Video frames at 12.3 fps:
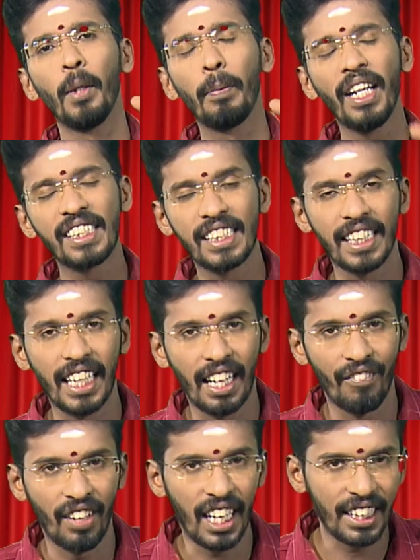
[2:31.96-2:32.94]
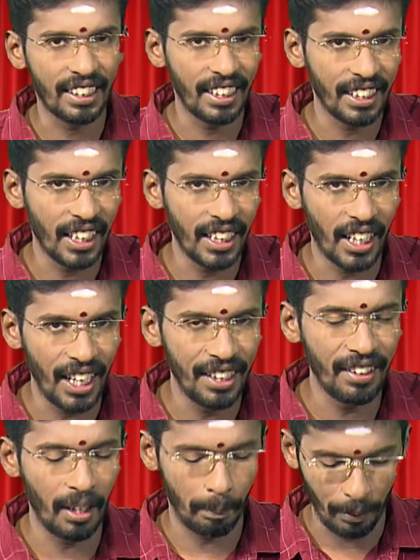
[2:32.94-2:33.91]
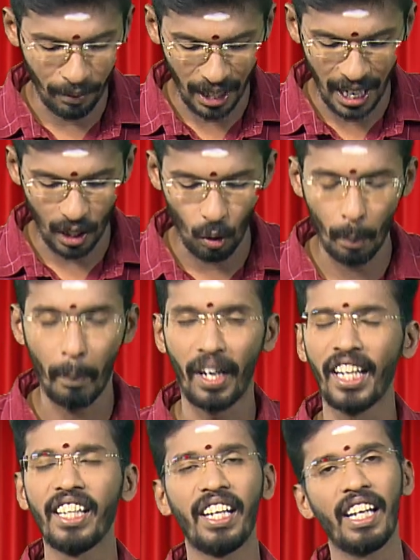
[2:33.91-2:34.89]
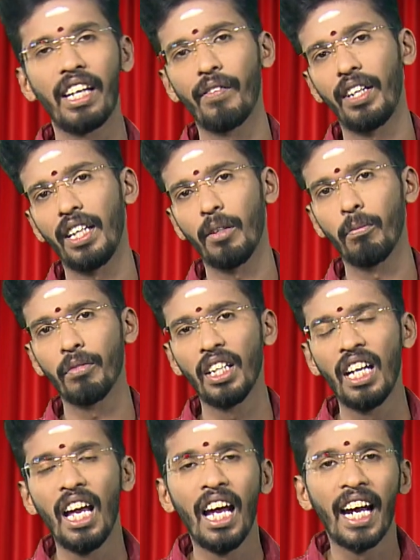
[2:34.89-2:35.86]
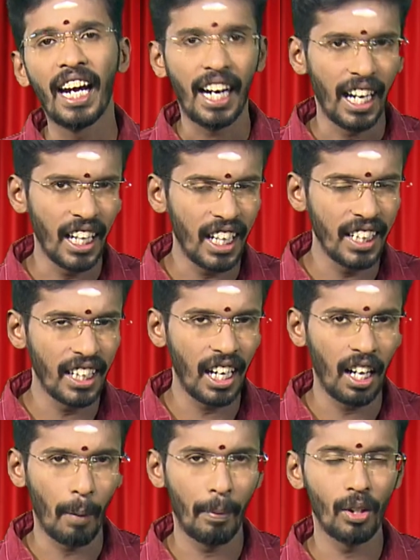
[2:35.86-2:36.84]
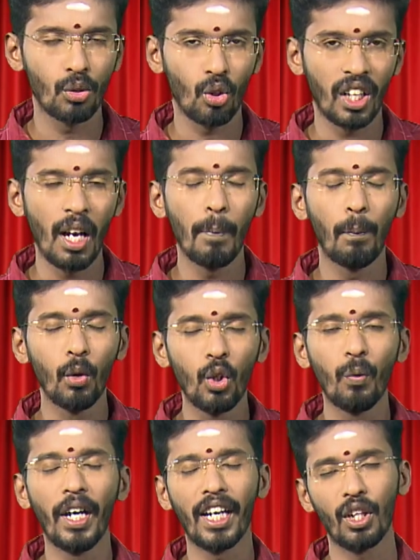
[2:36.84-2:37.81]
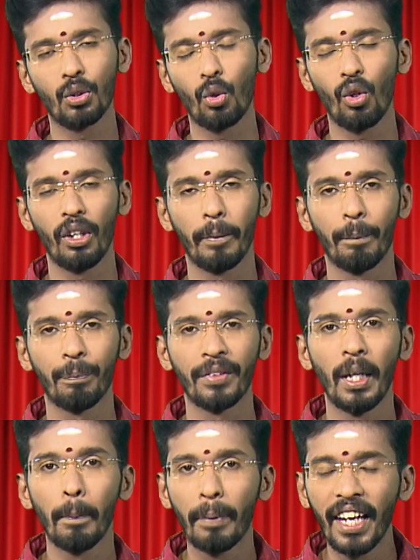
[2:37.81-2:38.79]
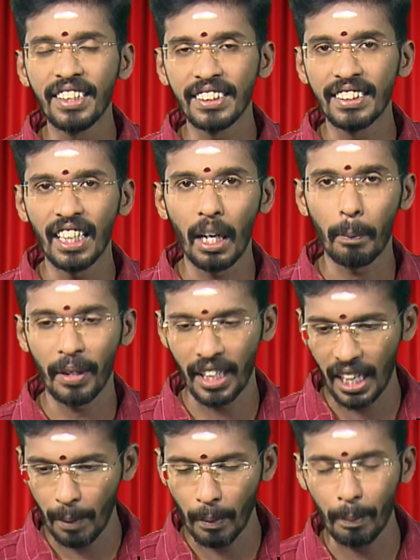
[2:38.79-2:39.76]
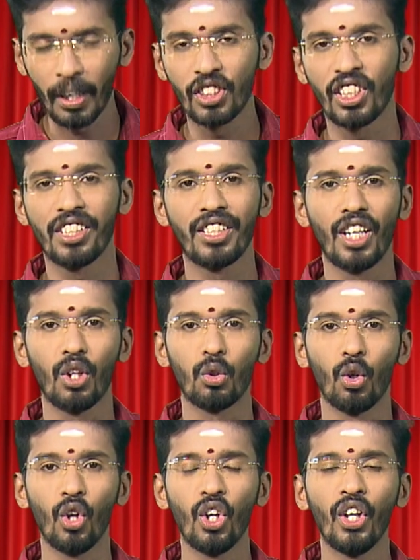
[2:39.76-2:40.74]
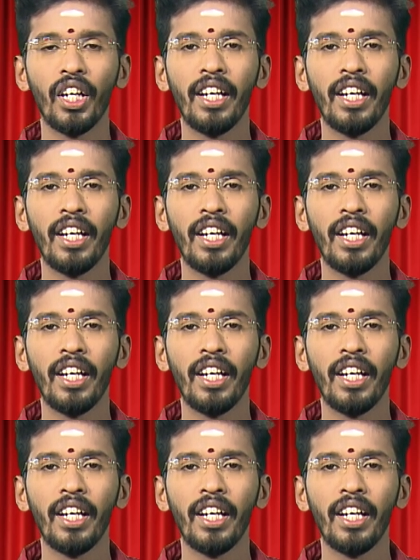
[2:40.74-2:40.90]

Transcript: பேசுகிற வார்த்தையை அறிந்திருப்பவனாக ஒரு மன்னன் இருக்க வேண்டும் கலறுதல் அப்படின்னு சொன்னால் பொதுவான சொல் பேசுதல் அப்படின்னா நம்ம பேசுகிறதுன்னு அர்த்தம்